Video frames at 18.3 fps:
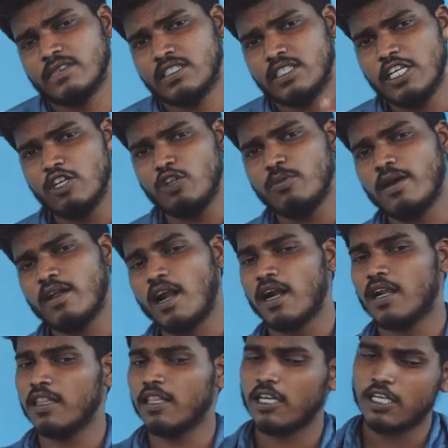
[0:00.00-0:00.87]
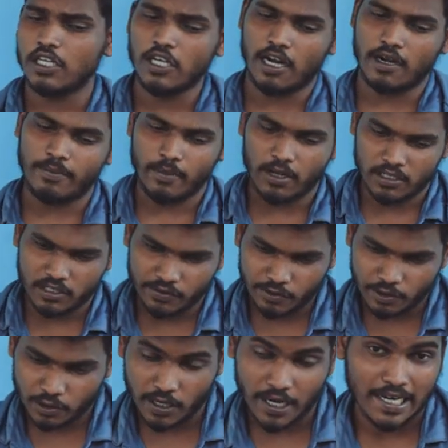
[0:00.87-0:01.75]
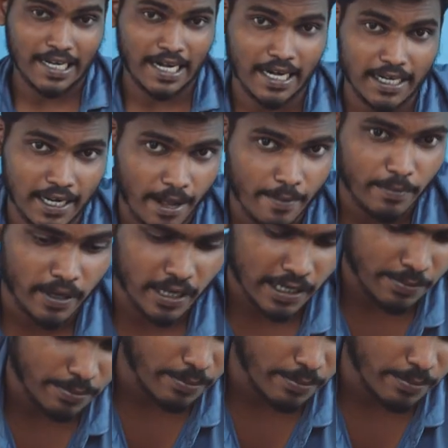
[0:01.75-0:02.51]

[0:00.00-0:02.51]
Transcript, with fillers: சீட்டு மாதிரி ஆனந்தர் நீ அன்பாக்சிங் வீடியோ டாட்டா பாய்